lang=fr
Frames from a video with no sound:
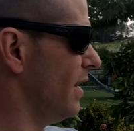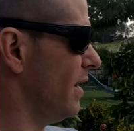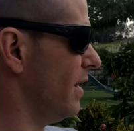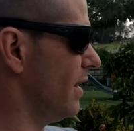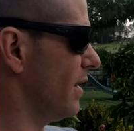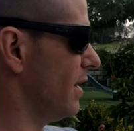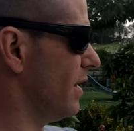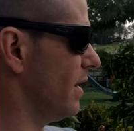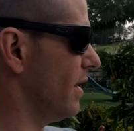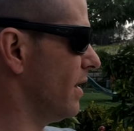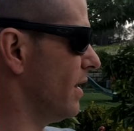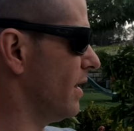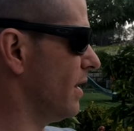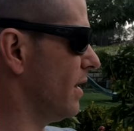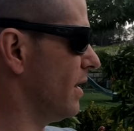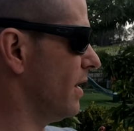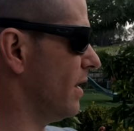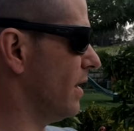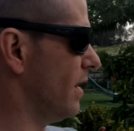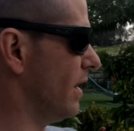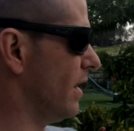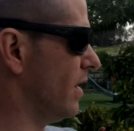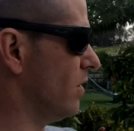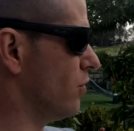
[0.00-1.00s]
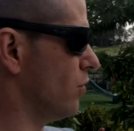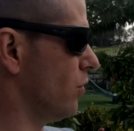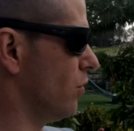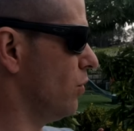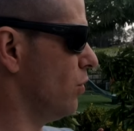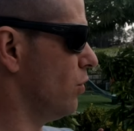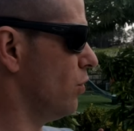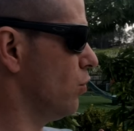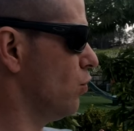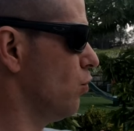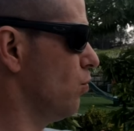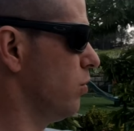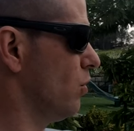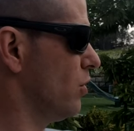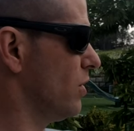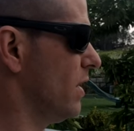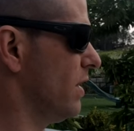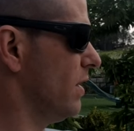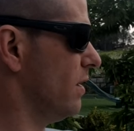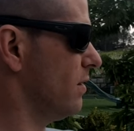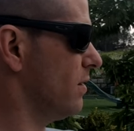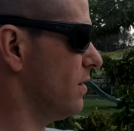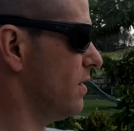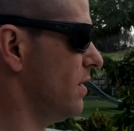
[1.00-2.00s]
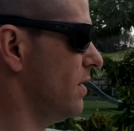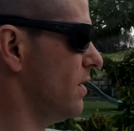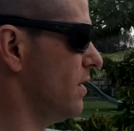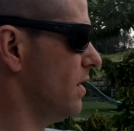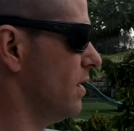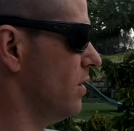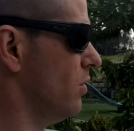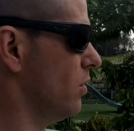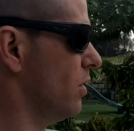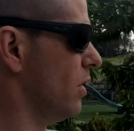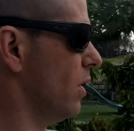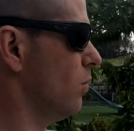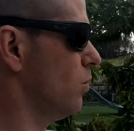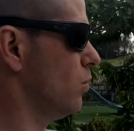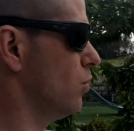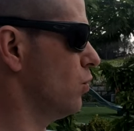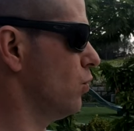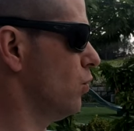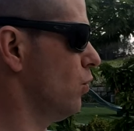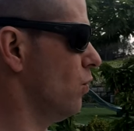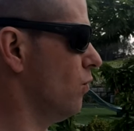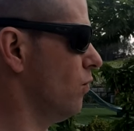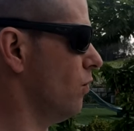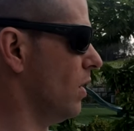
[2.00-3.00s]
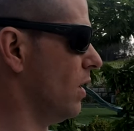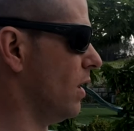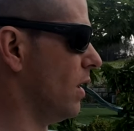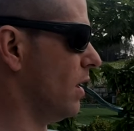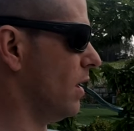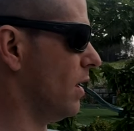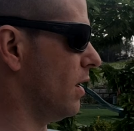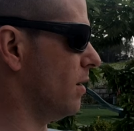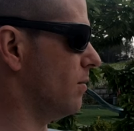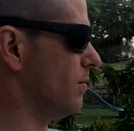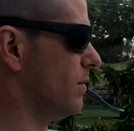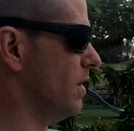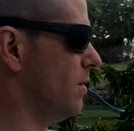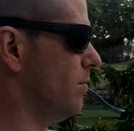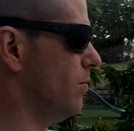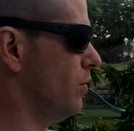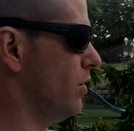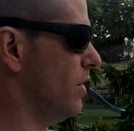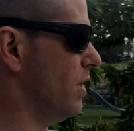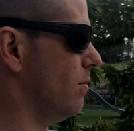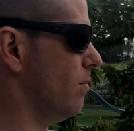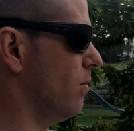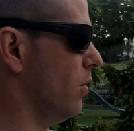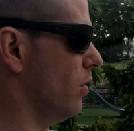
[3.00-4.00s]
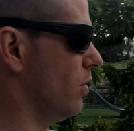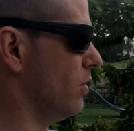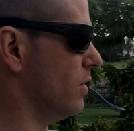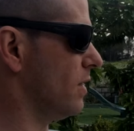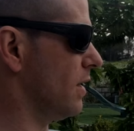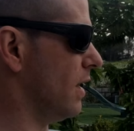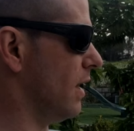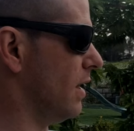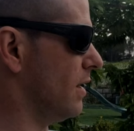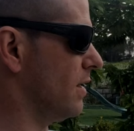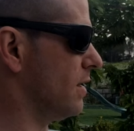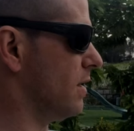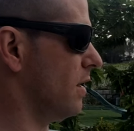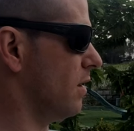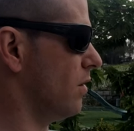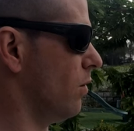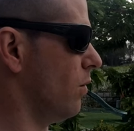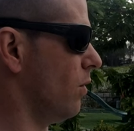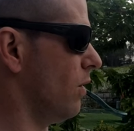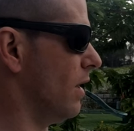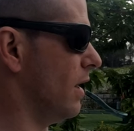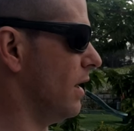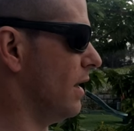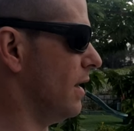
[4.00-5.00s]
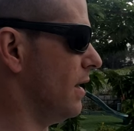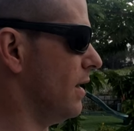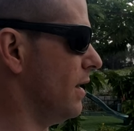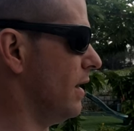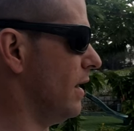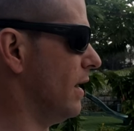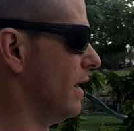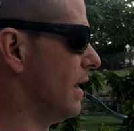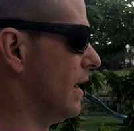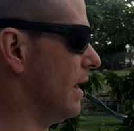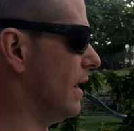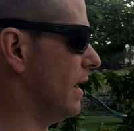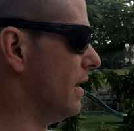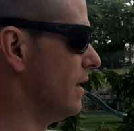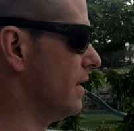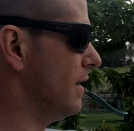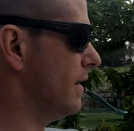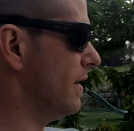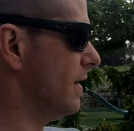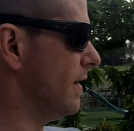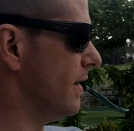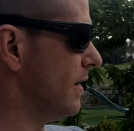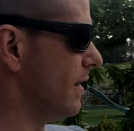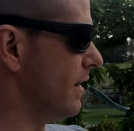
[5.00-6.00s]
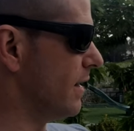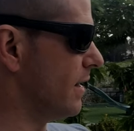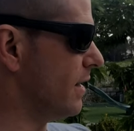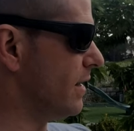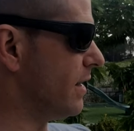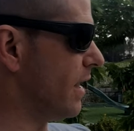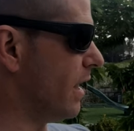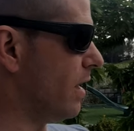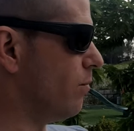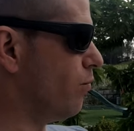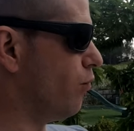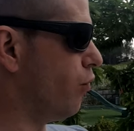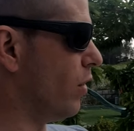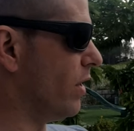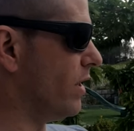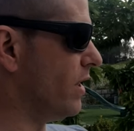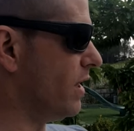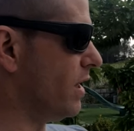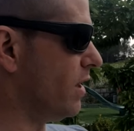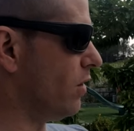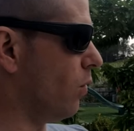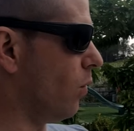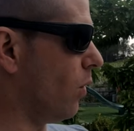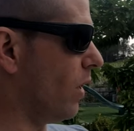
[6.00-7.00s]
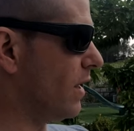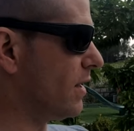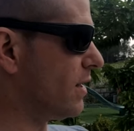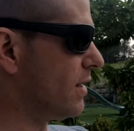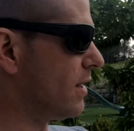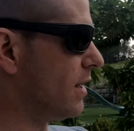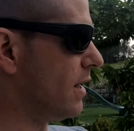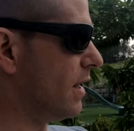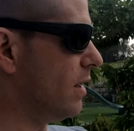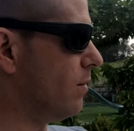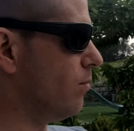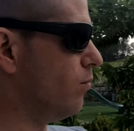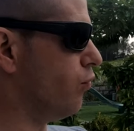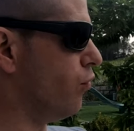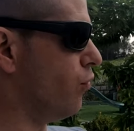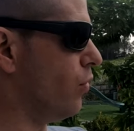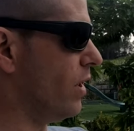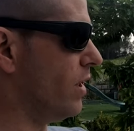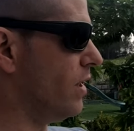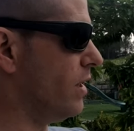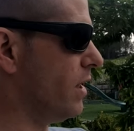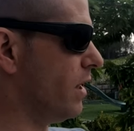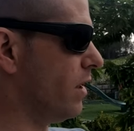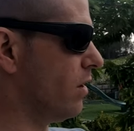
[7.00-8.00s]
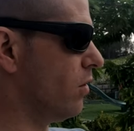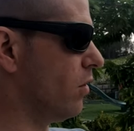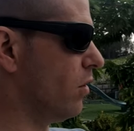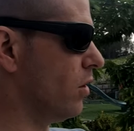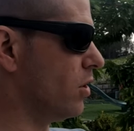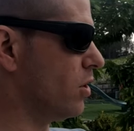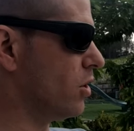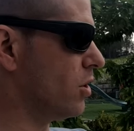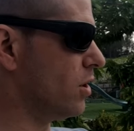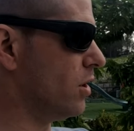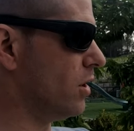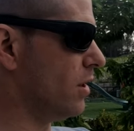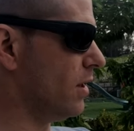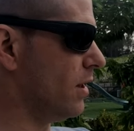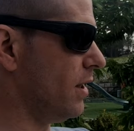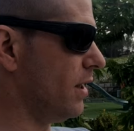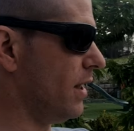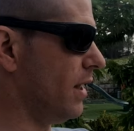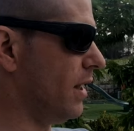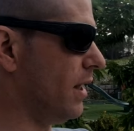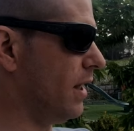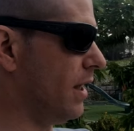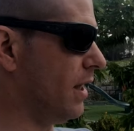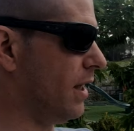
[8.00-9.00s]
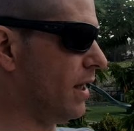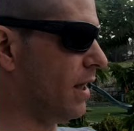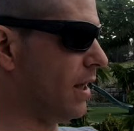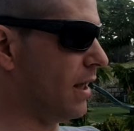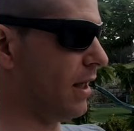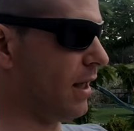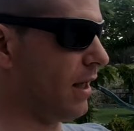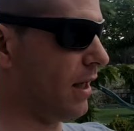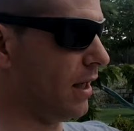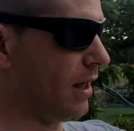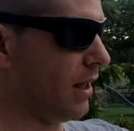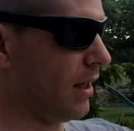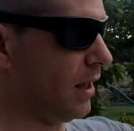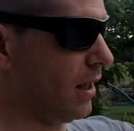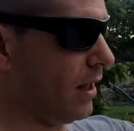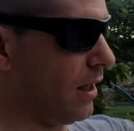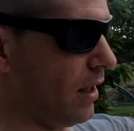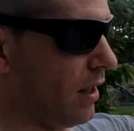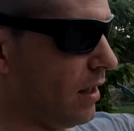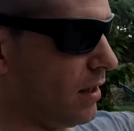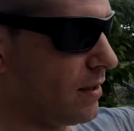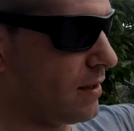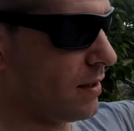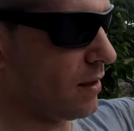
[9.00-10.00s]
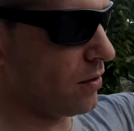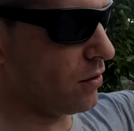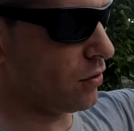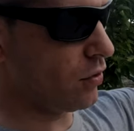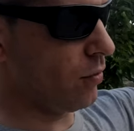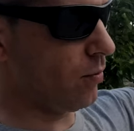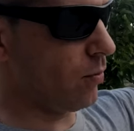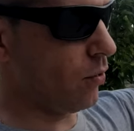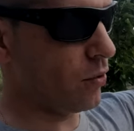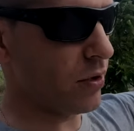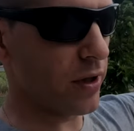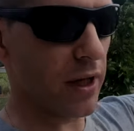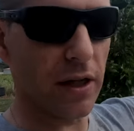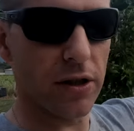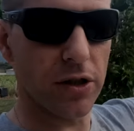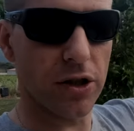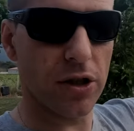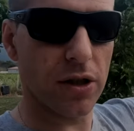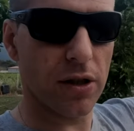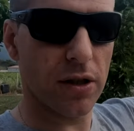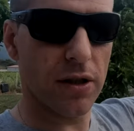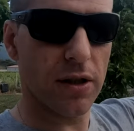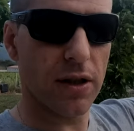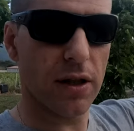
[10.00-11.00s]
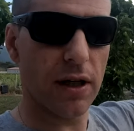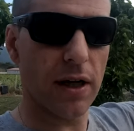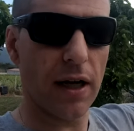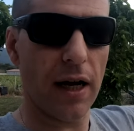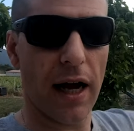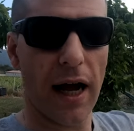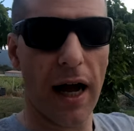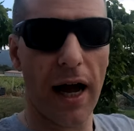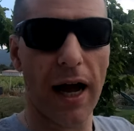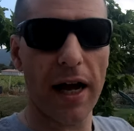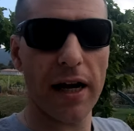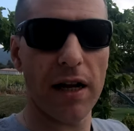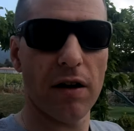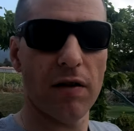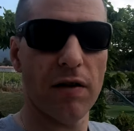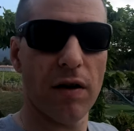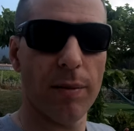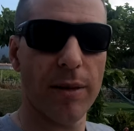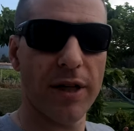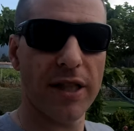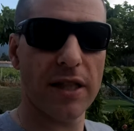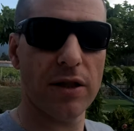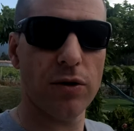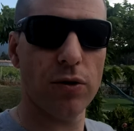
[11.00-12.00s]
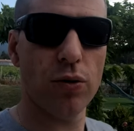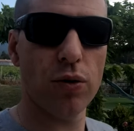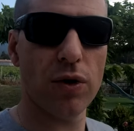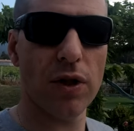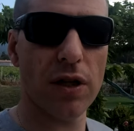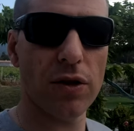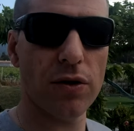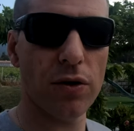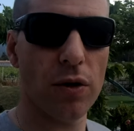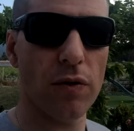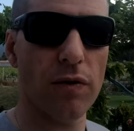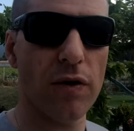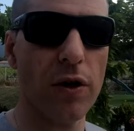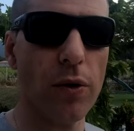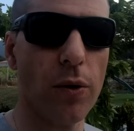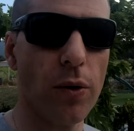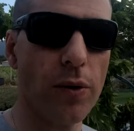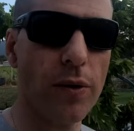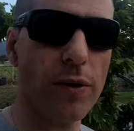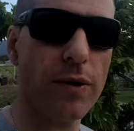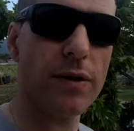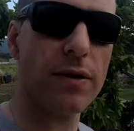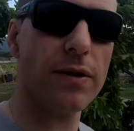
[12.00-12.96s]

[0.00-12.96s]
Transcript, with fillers: et elles ont une double densité de caoutchouc. On voit un petit peu des bosses là à cet endroit-là et là. Il y a une poignée droite et une poignée gauche et un sens de montage. Allez, on va mettre tout ça sur le vélo.